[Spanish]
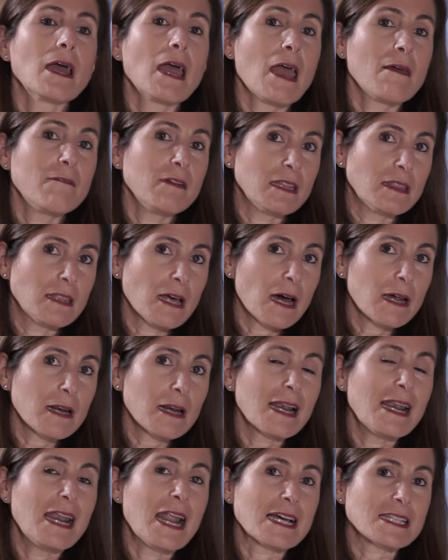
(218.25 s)

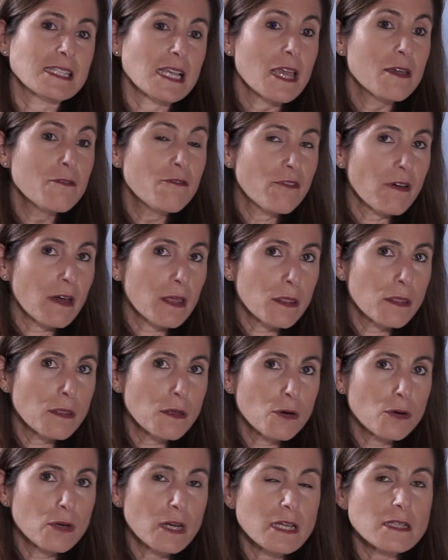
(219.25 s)
evitar las
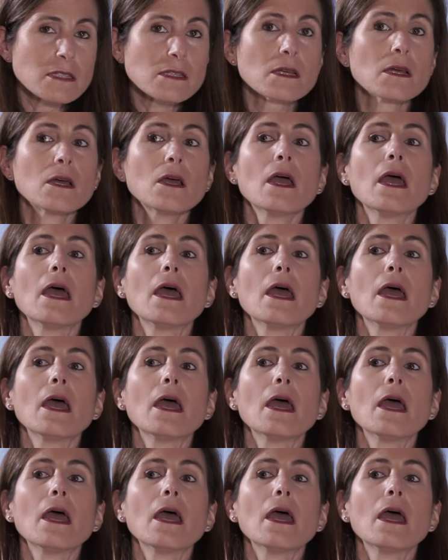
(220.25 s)
infecciones,